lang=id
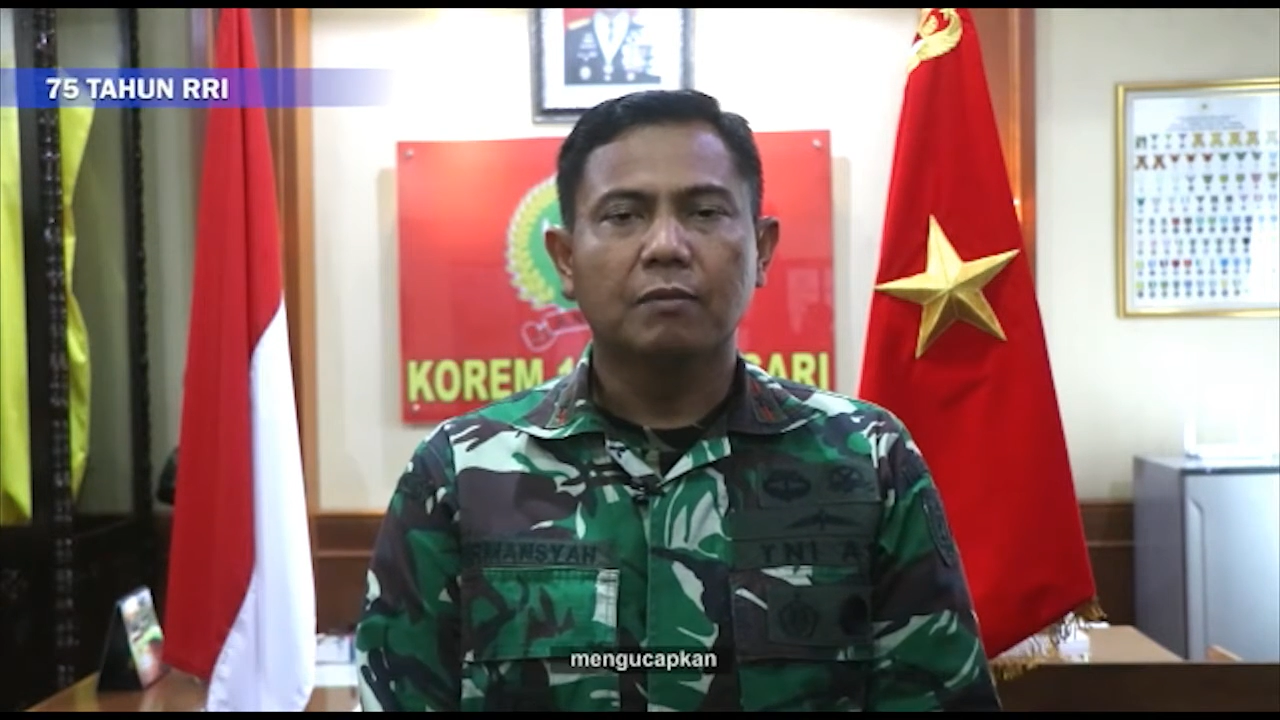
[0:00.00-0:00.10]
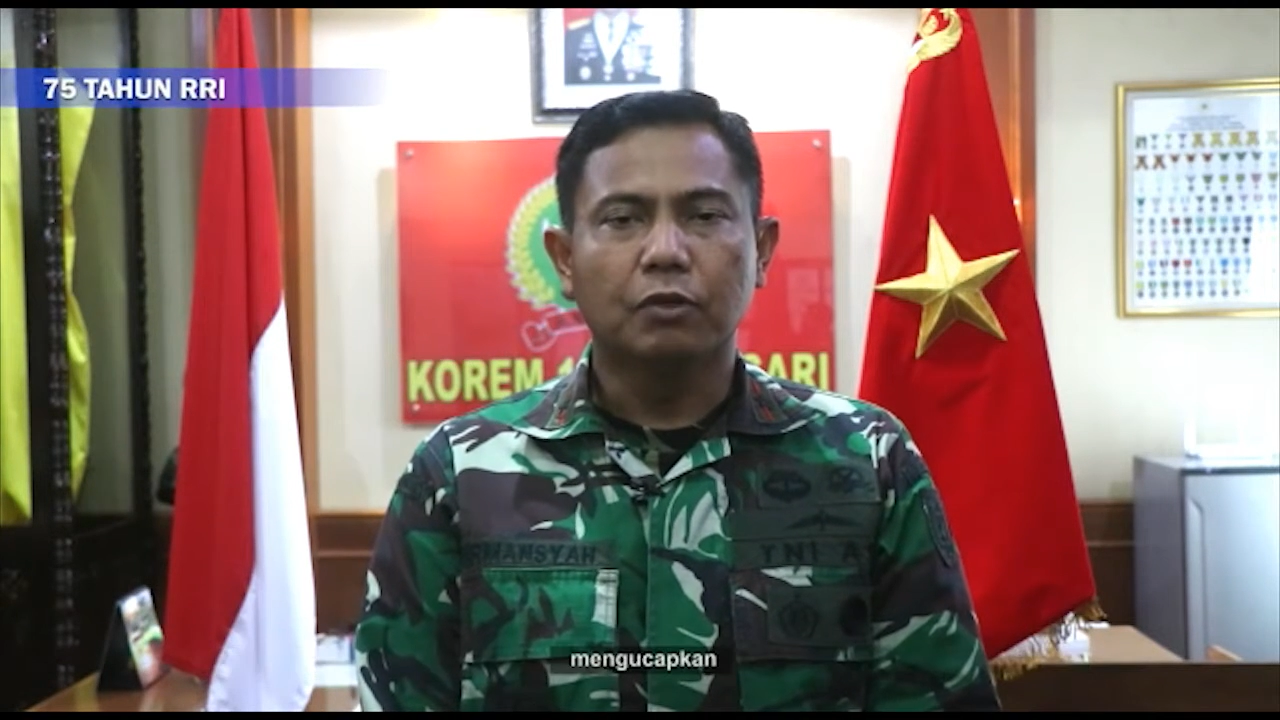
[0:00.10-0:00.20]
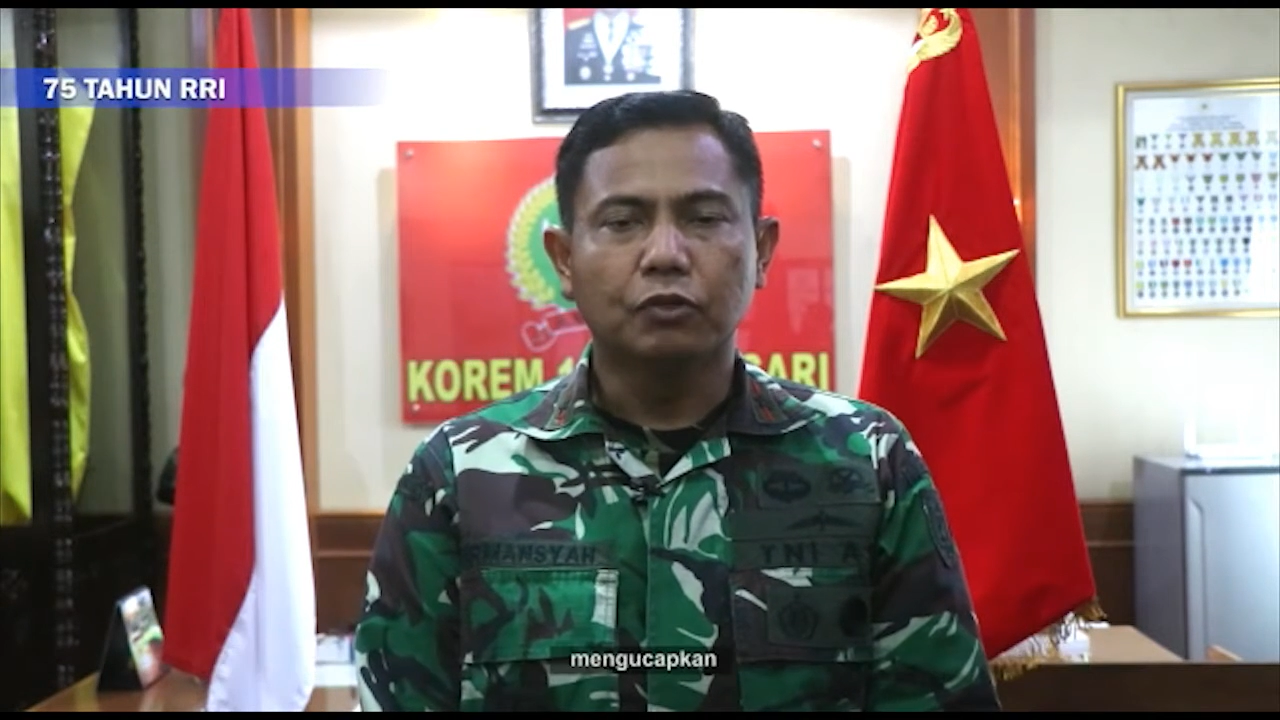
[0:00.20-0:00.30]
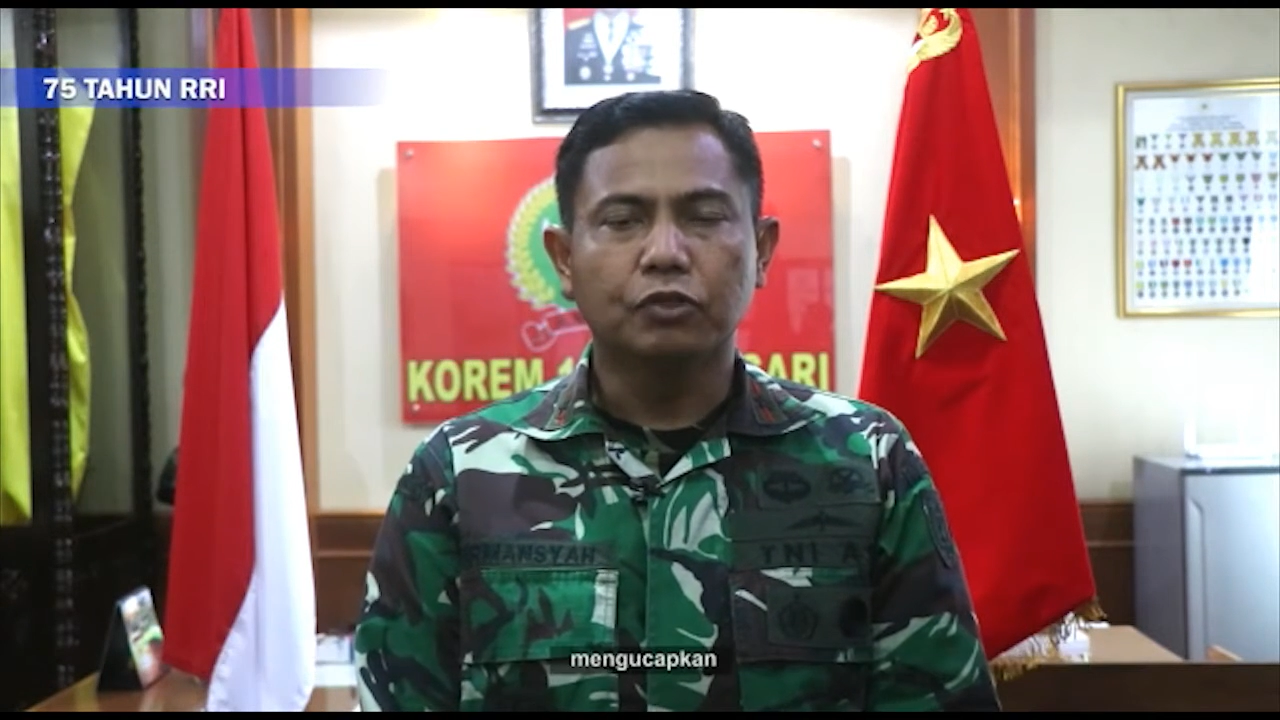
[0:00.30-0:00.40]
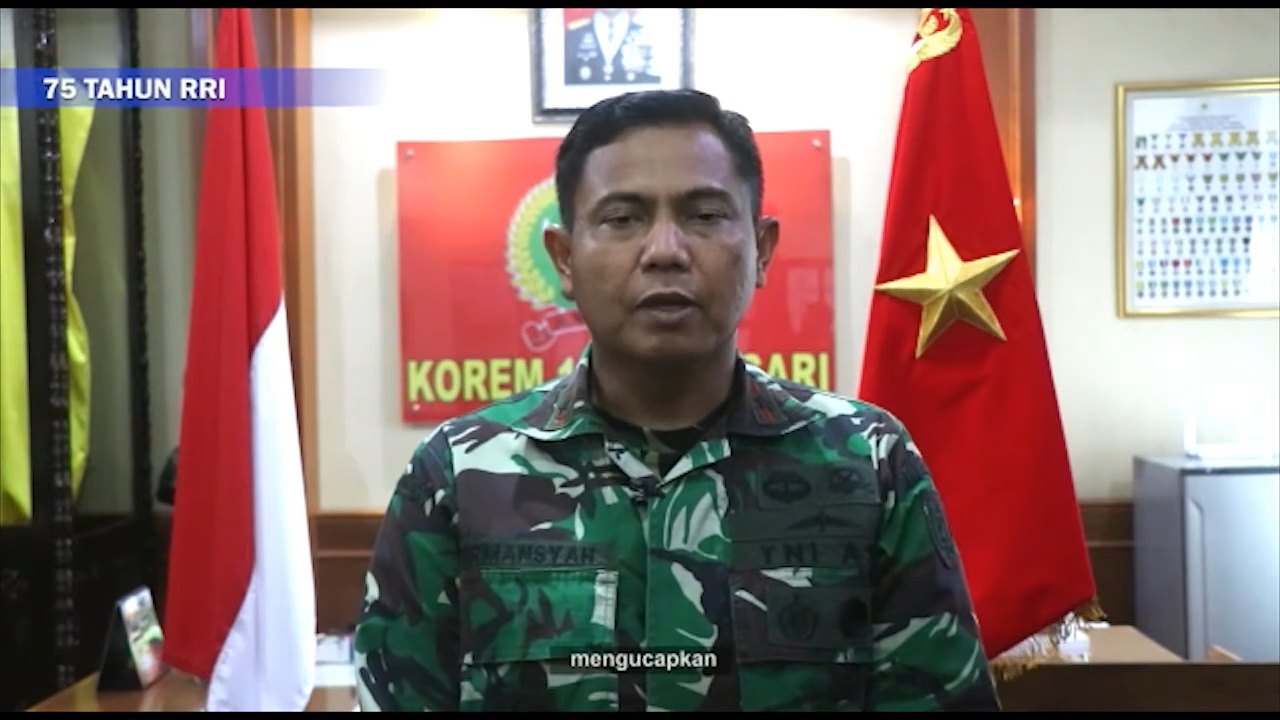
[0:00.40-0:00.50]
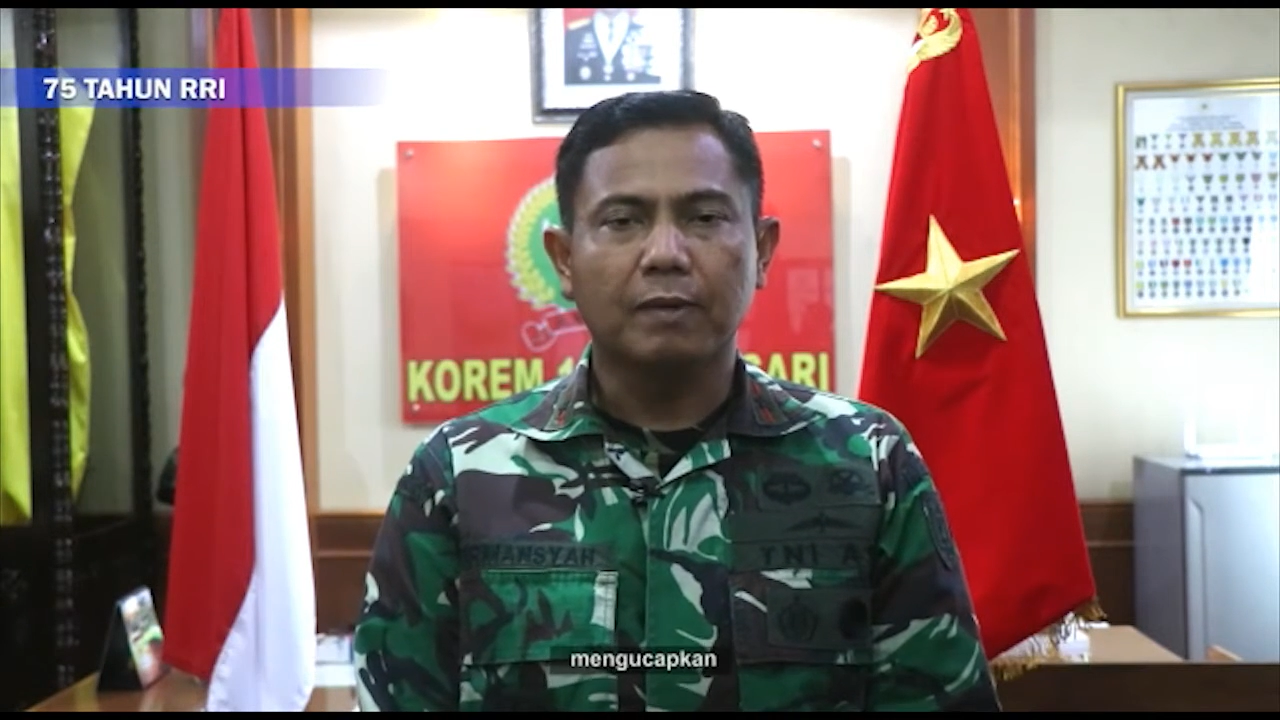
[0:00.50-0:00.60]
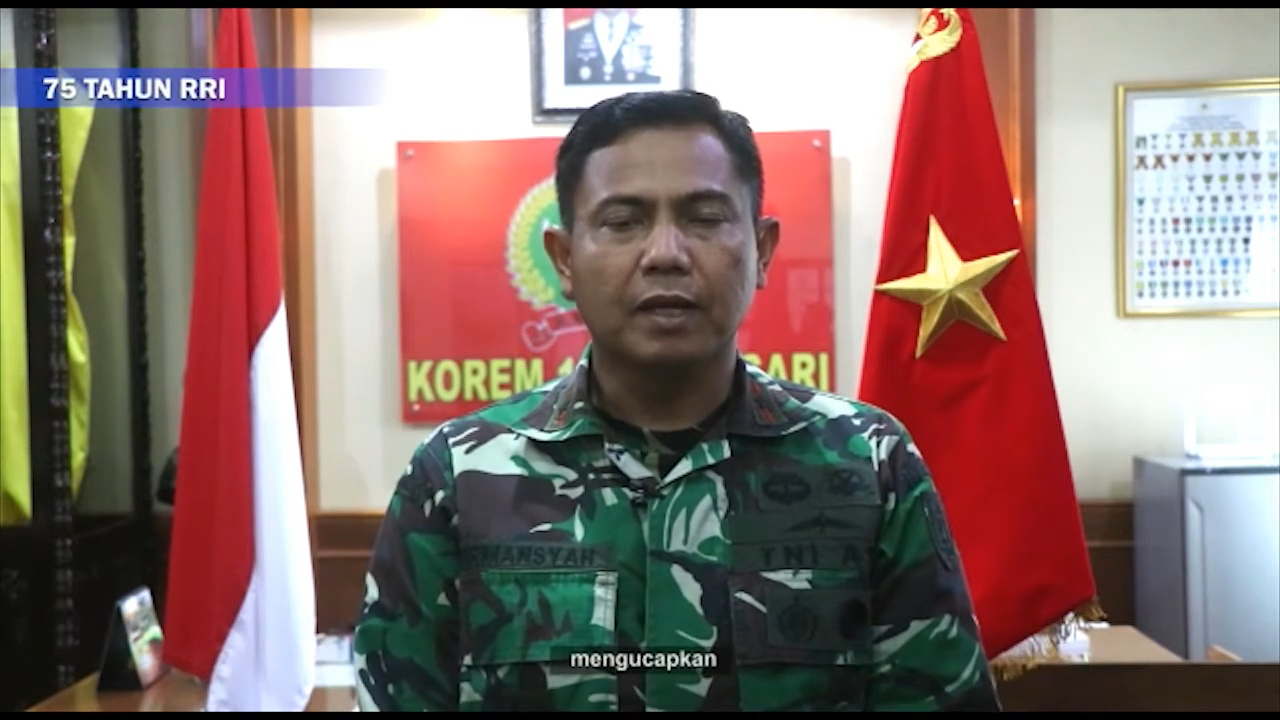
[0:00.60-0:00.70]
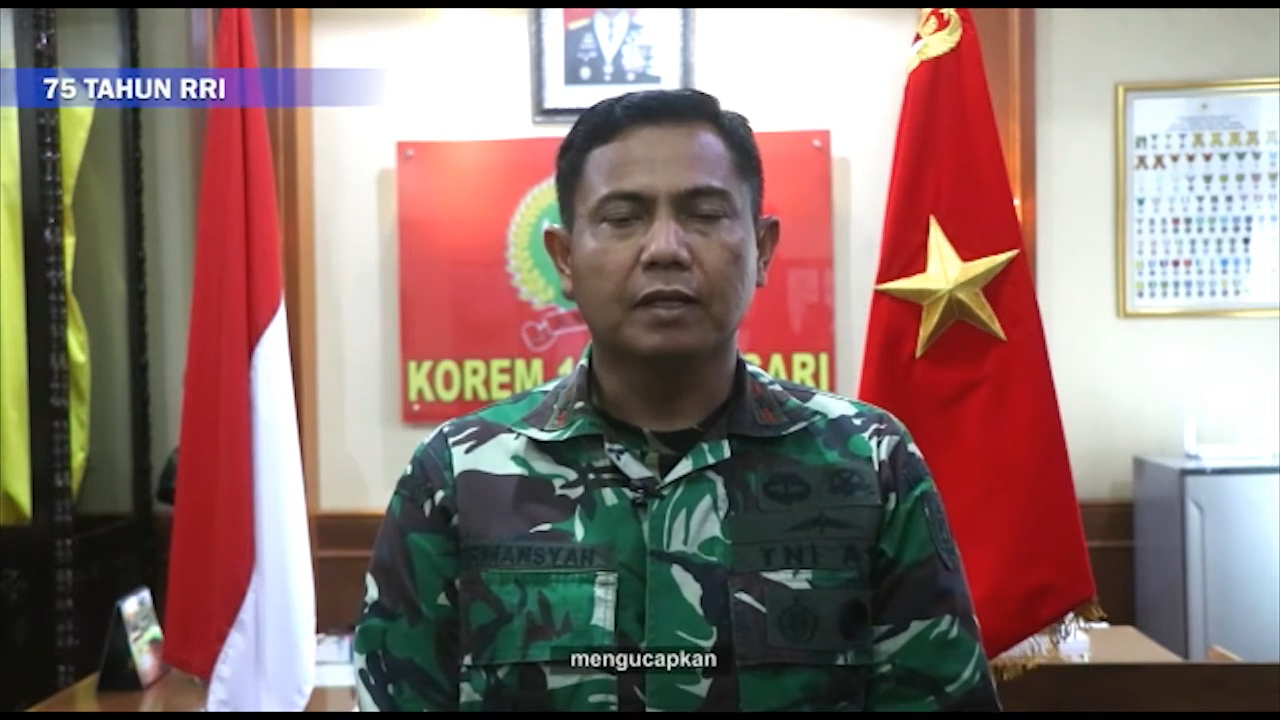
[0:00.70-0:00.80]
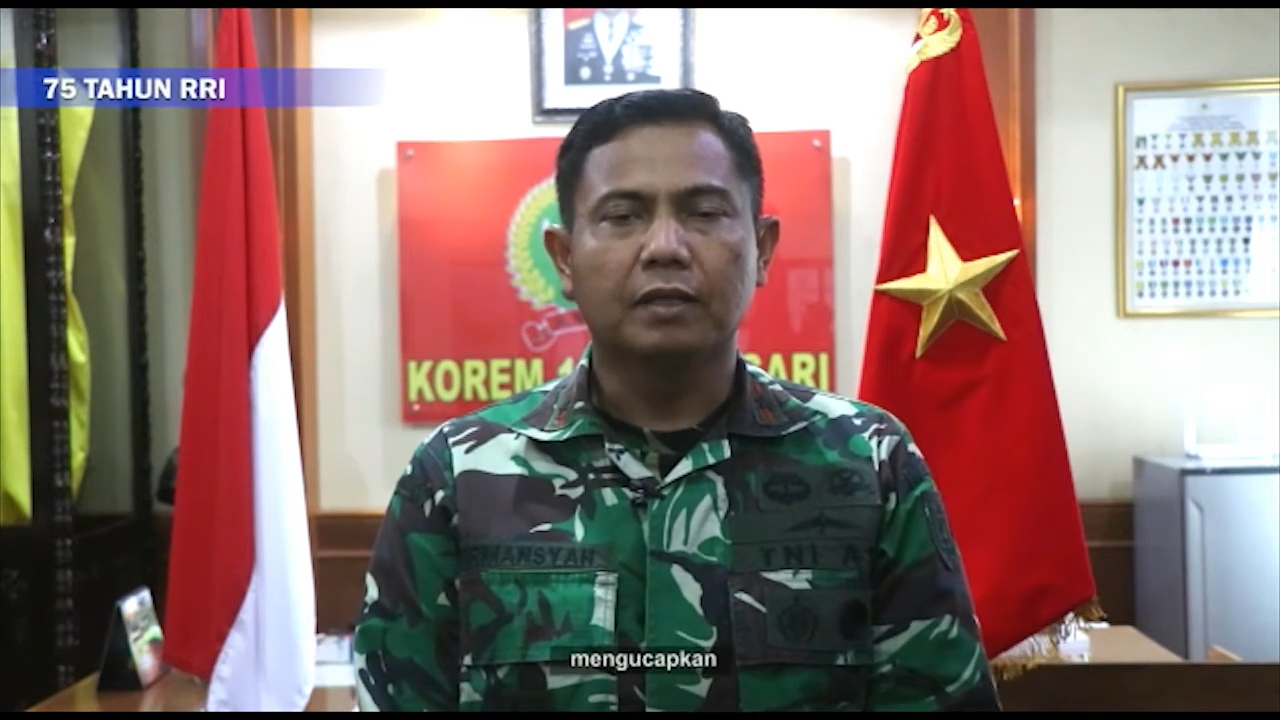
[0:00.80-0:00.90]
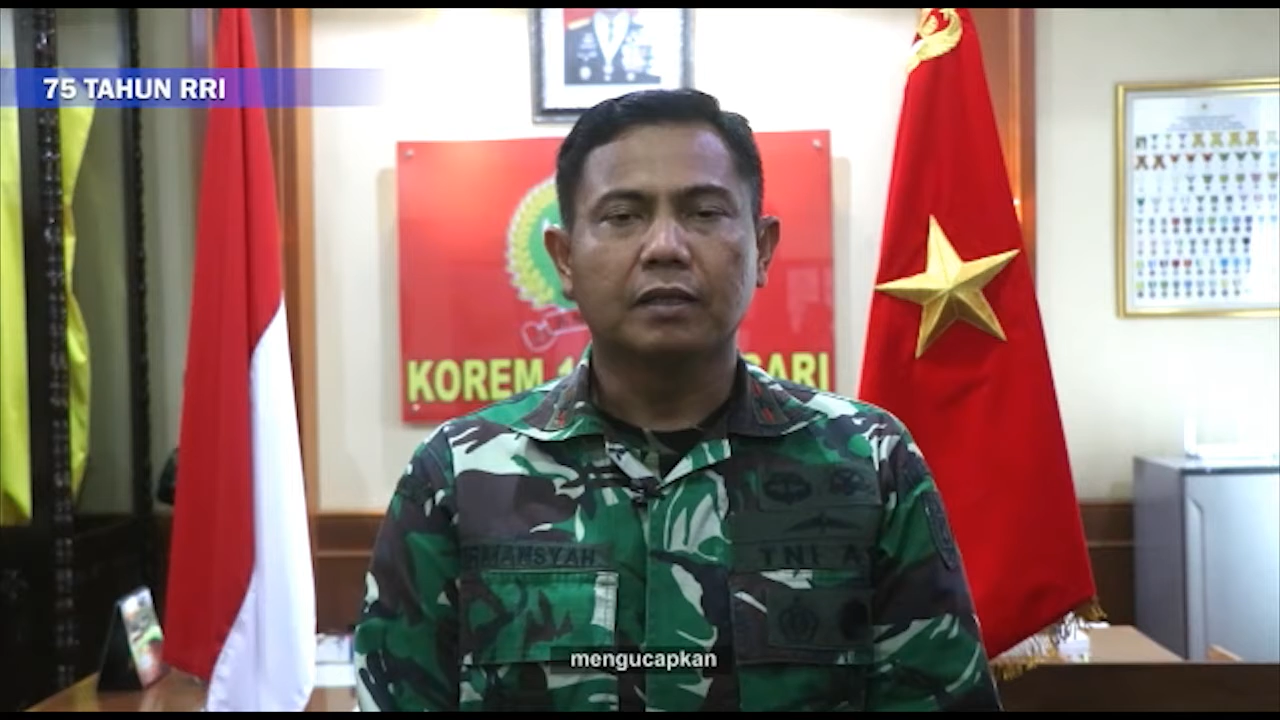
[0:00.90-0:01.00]

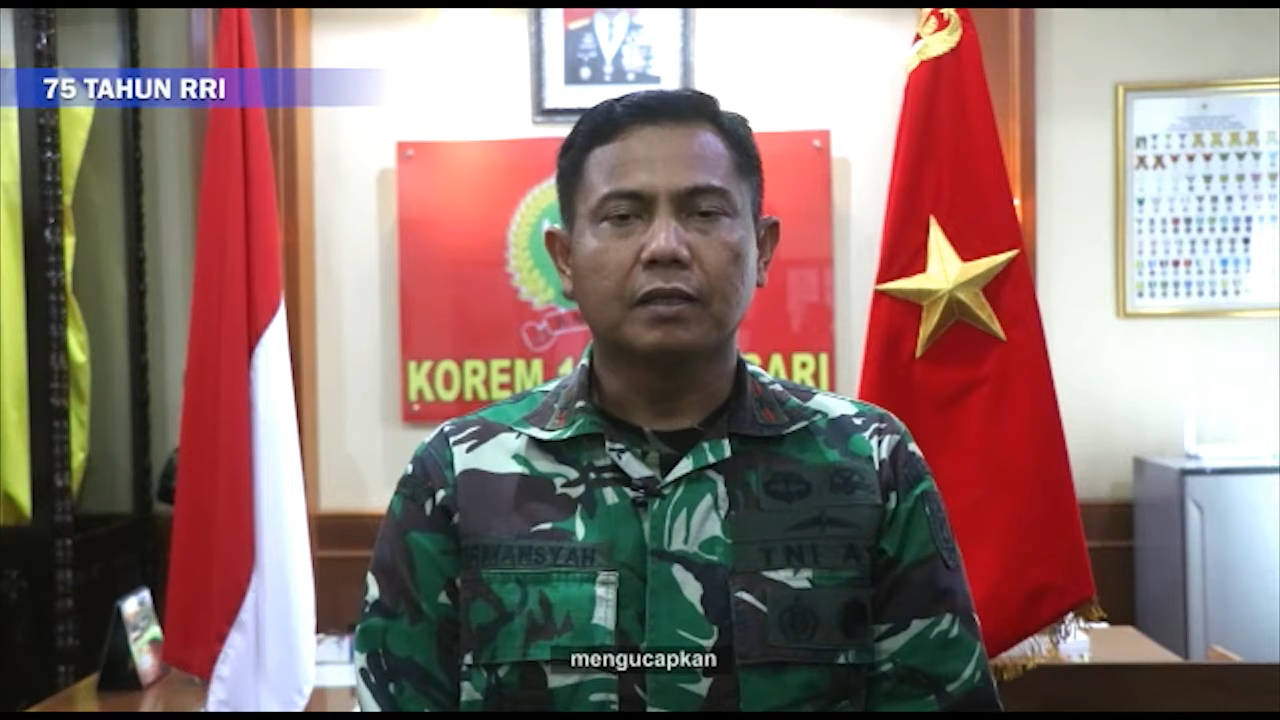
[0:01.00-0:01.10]
mengucapkan